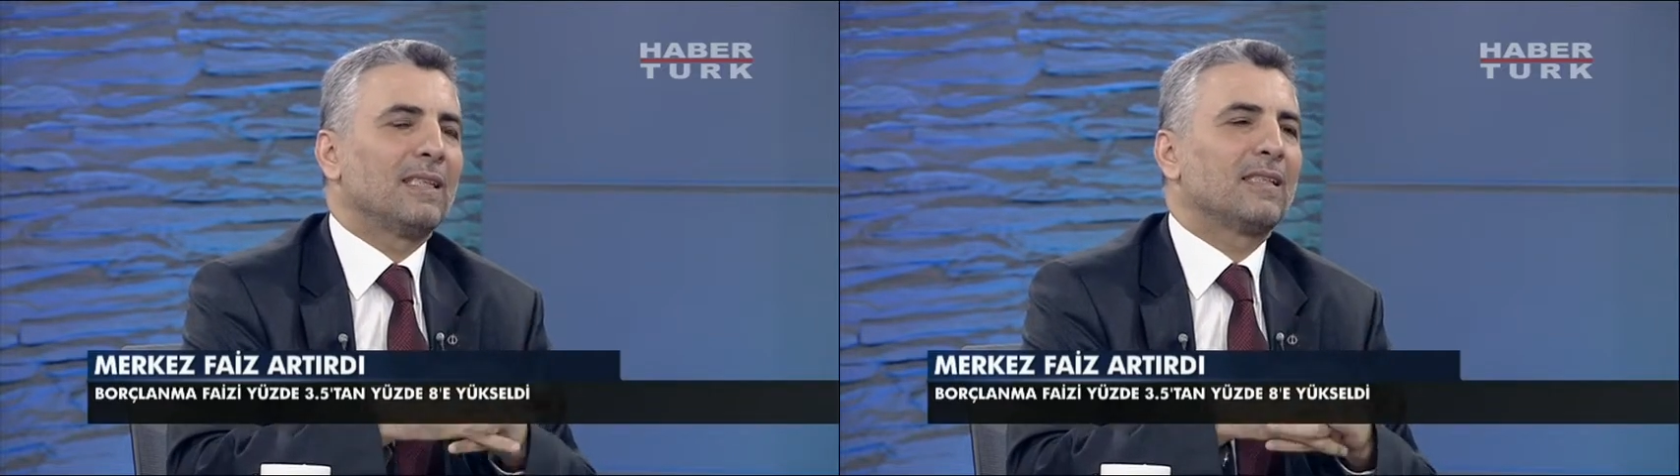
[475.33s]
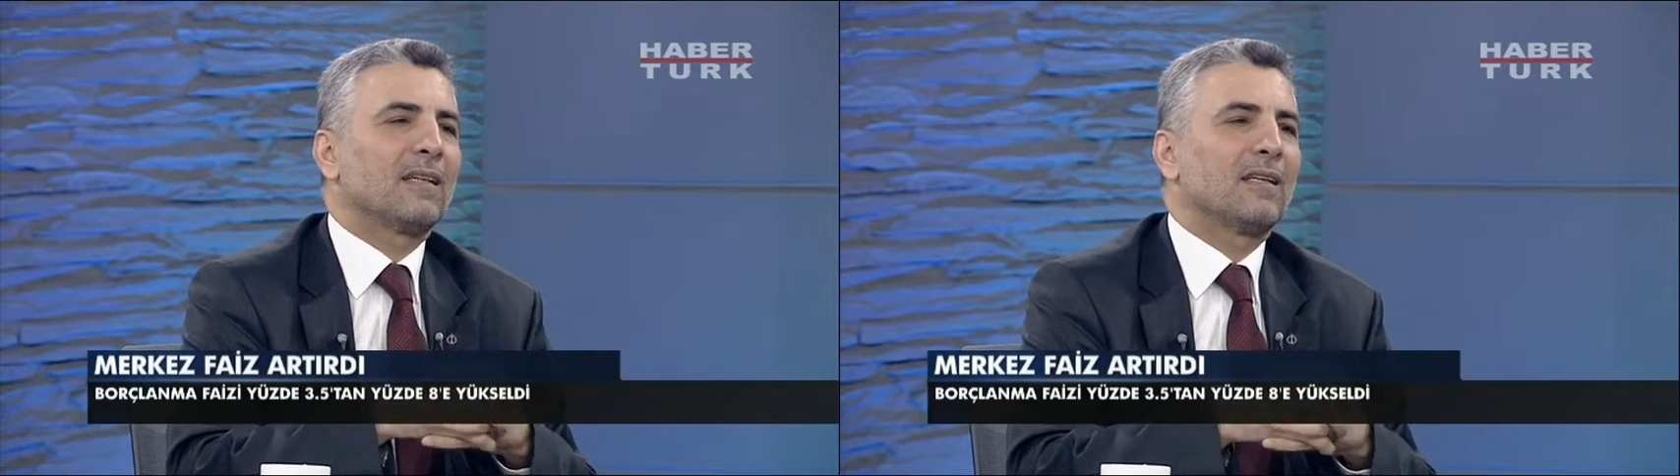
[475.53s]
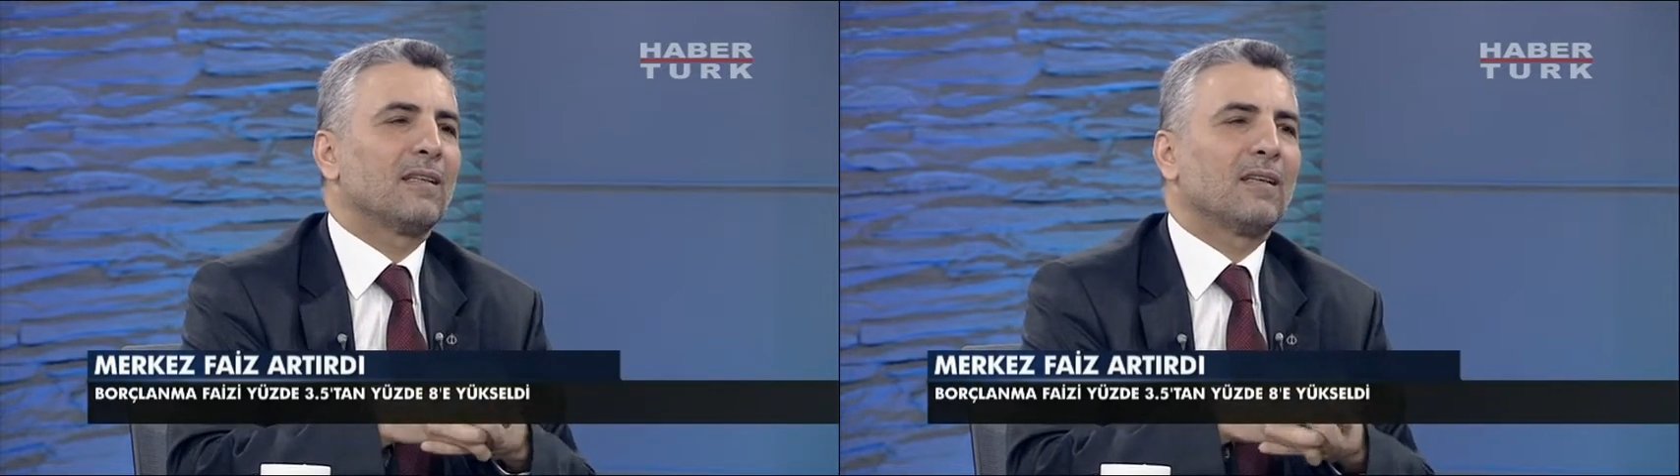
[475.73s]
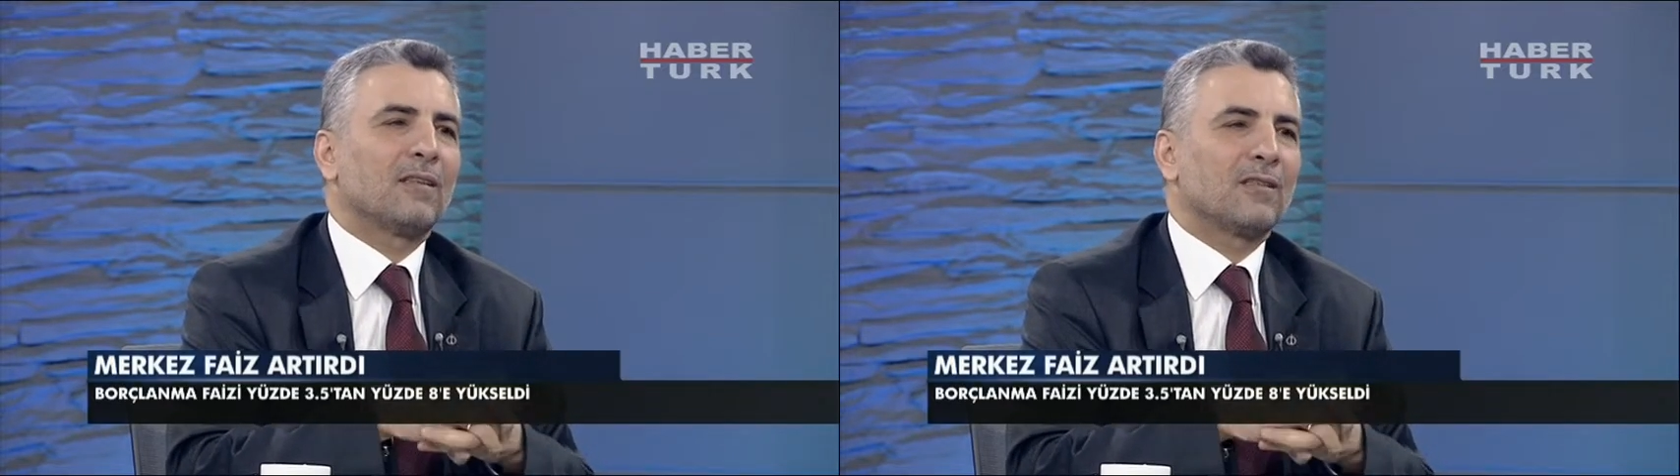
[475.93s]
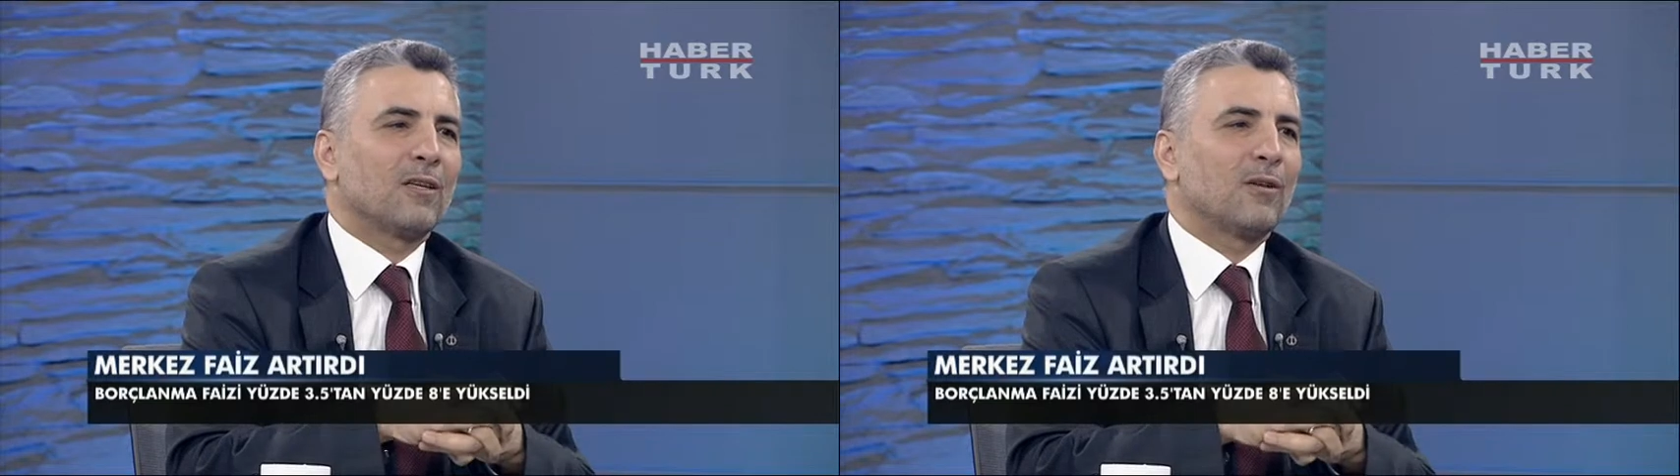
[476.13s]
insanlar,
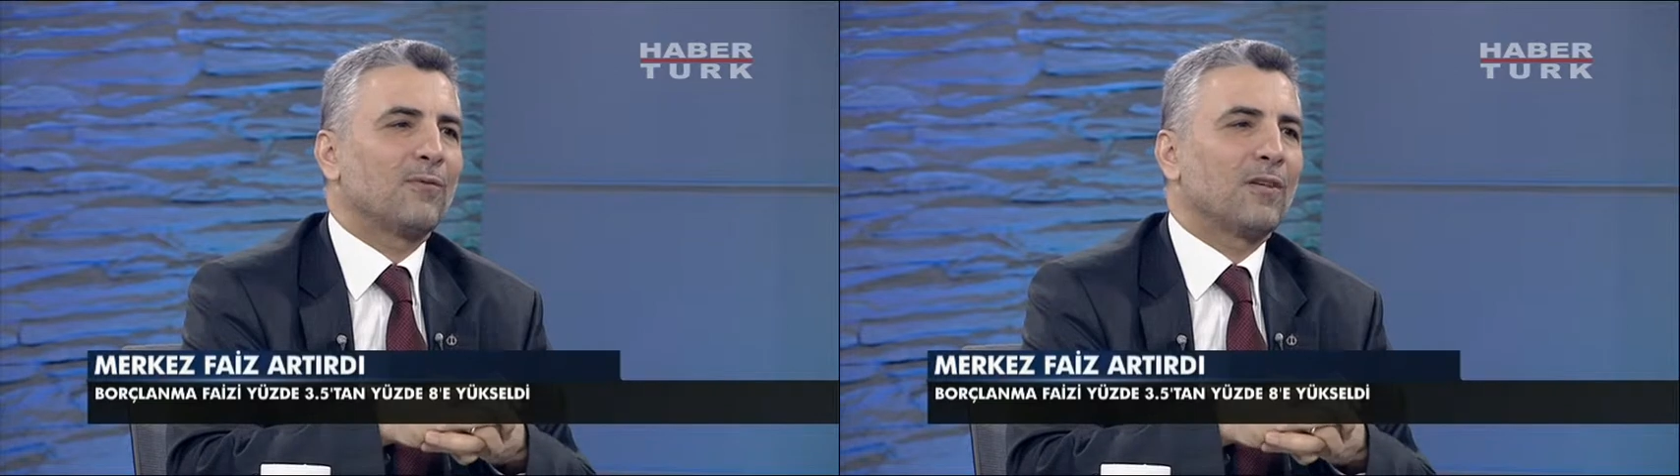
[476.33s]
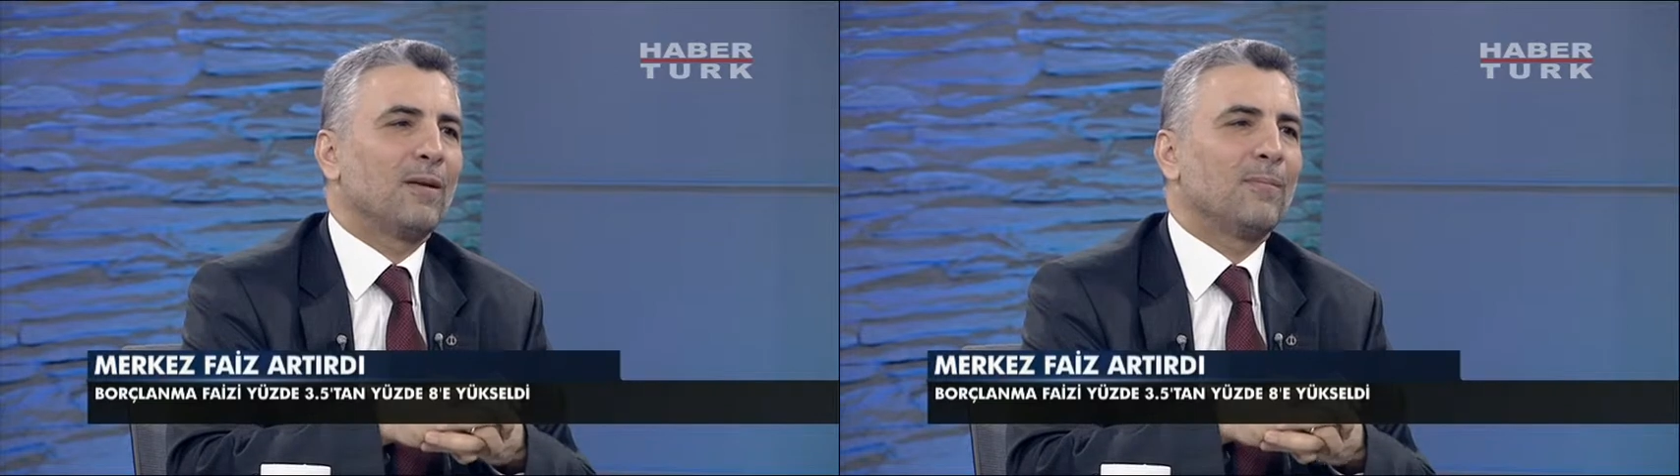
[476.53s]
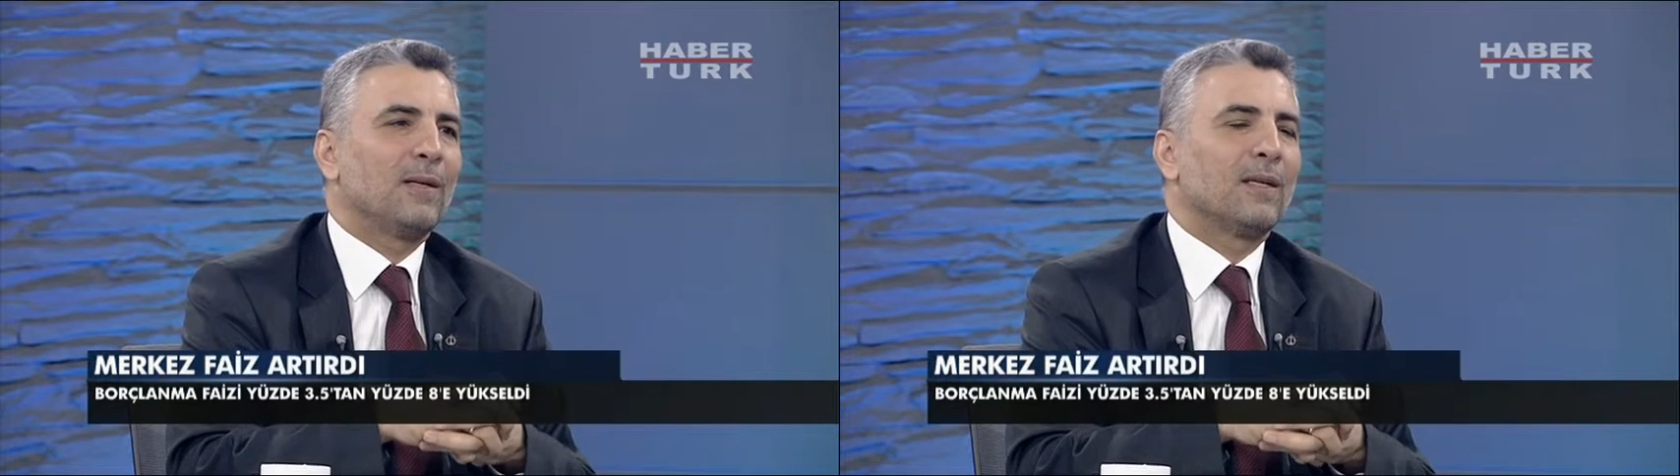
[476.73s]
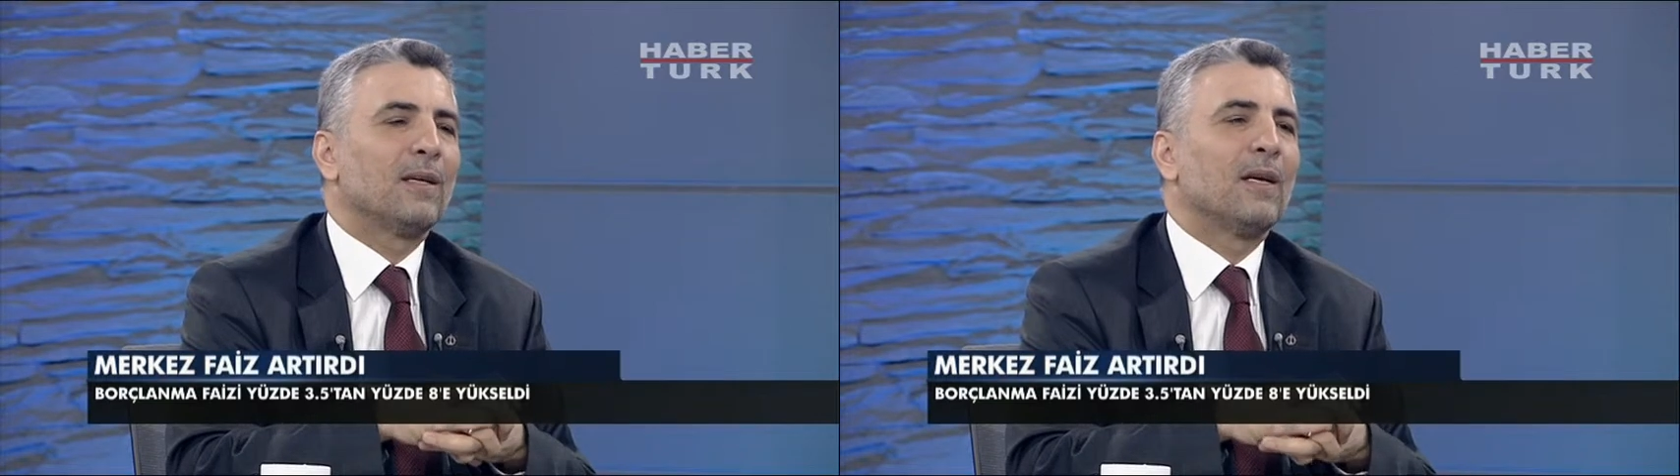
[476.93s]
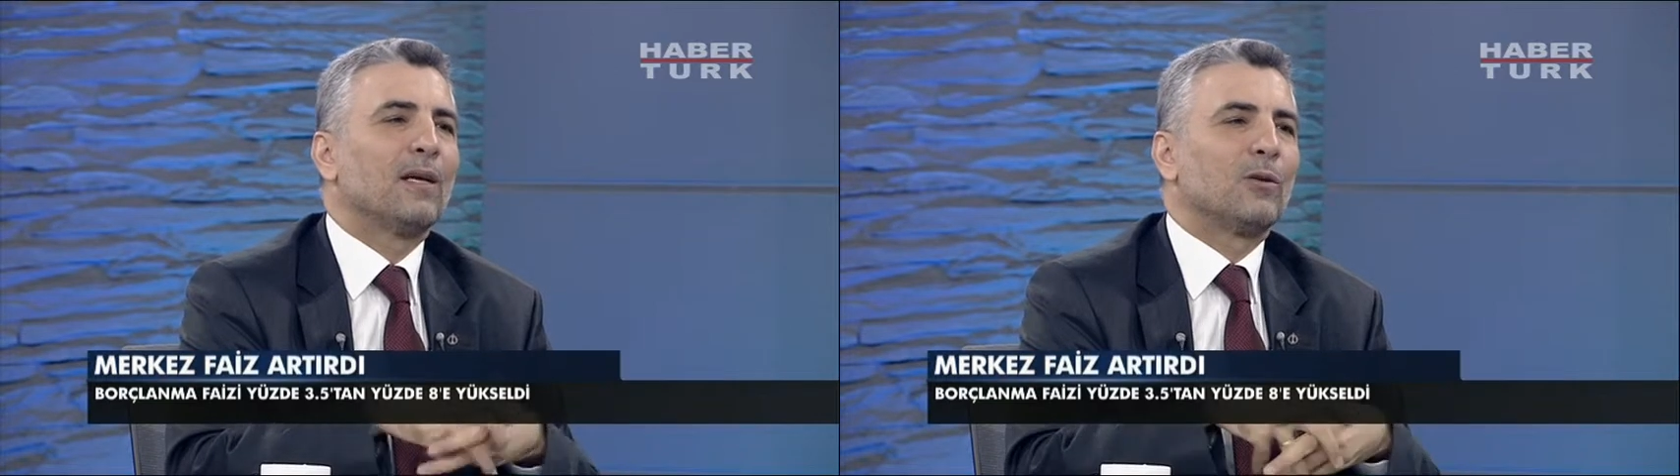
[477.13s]
tasarruf sahipleri